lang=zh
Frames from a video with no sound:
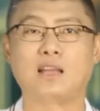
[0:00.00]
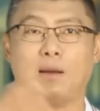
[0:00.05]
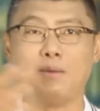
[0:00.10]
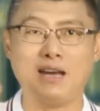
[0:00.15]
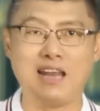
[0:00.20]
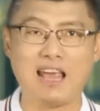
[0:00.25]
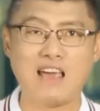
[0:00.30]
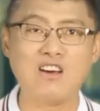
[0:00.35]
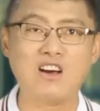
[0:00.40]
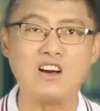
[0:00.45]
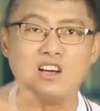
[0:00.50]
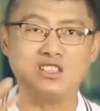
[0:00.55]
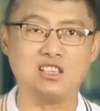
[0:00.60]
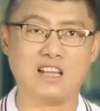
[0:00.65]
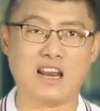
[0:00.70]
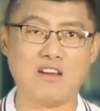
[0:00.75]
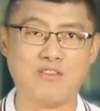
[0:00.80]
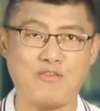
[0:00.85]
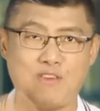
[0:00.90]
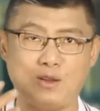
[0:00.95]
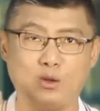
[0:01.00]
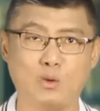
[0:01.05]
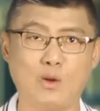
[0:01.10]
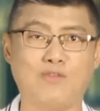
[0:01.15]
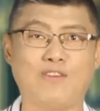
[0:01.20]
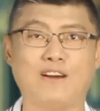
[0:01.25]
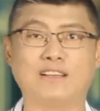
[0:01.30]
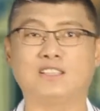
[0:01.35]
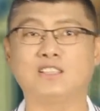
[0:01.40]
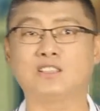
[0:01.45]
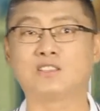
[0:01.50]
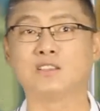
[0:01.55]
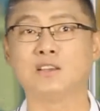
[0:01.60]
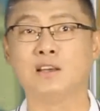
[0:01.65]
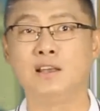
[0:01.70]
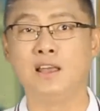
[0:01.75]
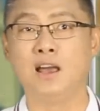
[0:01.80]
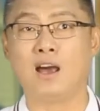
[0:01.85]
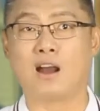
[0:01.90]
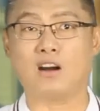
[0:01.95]
让他们联合起来反对法西斯，
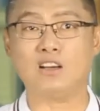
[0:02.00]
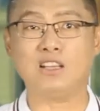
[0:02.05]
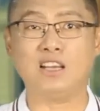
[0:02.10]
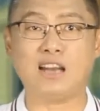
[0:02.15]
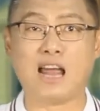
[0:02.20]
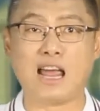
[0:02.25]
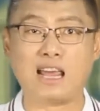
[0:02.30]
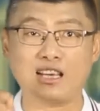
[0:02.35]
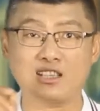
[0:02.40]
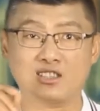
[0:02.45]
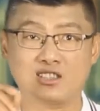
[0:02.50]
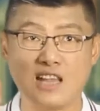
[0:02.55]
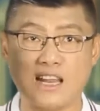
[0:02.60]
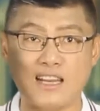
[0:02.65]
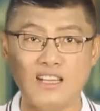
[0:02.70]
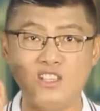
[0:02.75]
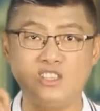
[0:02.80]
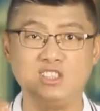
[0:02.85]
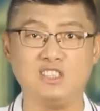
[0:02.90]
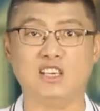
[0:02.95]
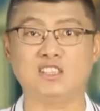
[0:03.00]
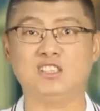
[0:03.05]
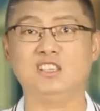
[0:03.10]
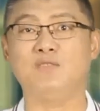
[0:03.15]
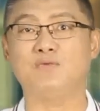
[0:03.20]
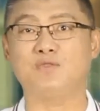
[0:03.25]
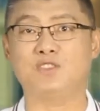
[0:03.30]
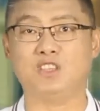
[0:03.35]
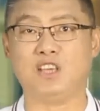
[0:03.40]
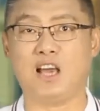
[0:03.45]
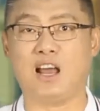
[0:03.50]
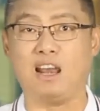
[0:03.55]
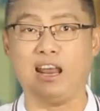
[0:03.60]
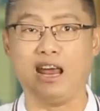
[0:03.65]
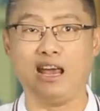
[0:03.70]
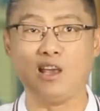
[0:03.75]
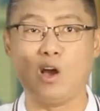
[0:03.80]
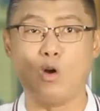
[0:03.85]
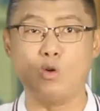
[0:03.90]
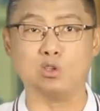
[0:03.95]
而且呢还给斯大林写信，强
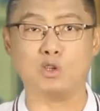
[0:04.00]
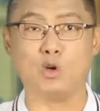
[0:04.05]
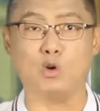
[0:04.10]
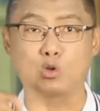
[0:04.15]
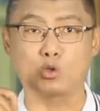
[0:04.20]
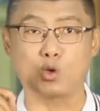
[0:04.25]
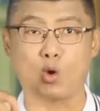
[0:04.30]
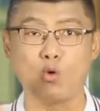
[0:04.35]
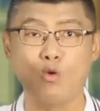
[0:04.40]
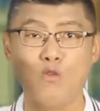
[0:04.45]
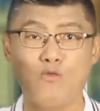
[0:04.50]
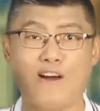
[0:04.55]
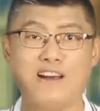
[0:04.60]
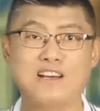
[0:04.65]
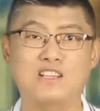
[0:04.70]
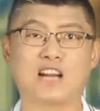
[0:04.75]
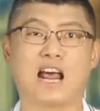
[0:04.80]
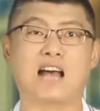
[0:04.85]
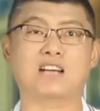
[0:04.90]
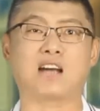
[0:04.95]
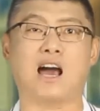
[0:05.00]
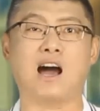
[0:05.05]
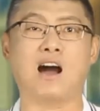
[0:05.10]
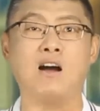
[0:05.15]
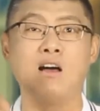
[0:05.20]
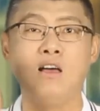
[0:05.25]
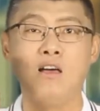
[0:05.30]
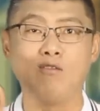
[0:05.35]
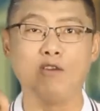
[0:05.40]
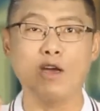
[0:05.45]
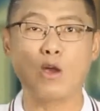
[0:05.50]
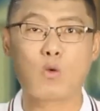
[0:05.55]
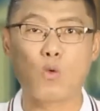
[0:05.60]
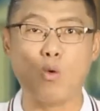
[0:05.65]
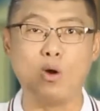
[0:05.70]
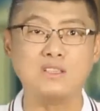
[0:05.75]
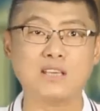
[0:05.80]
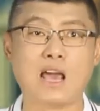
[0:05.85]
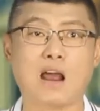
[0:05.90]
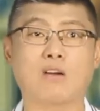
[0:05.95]
烈要求重返沙场，为
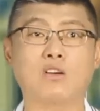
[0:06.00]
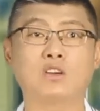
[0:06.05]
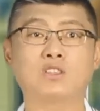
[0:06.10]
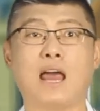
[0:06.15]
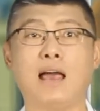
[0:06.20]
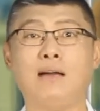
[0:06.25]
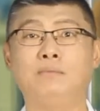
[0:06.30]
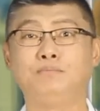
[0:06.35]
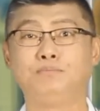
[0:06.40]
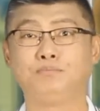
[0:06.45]
国家而战。